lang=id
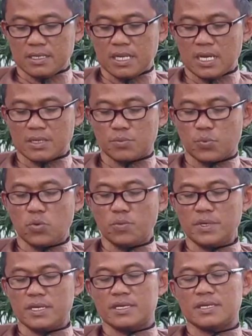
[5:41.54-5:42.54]
dan
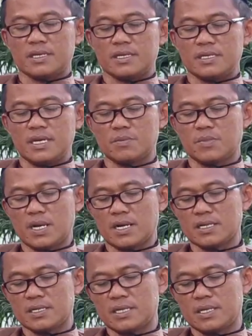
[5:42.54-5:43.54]
bumi yang
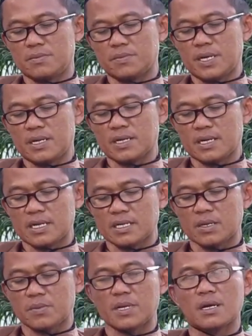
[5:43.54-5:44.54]
bakal
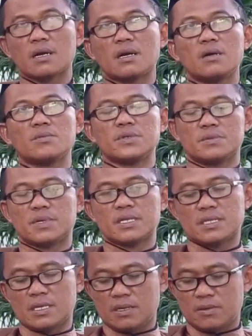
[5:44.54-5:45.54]
dilimpahkan kepada kaum yang
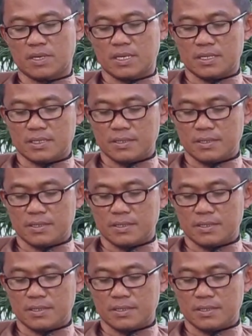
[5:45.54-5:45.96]
bertakwa.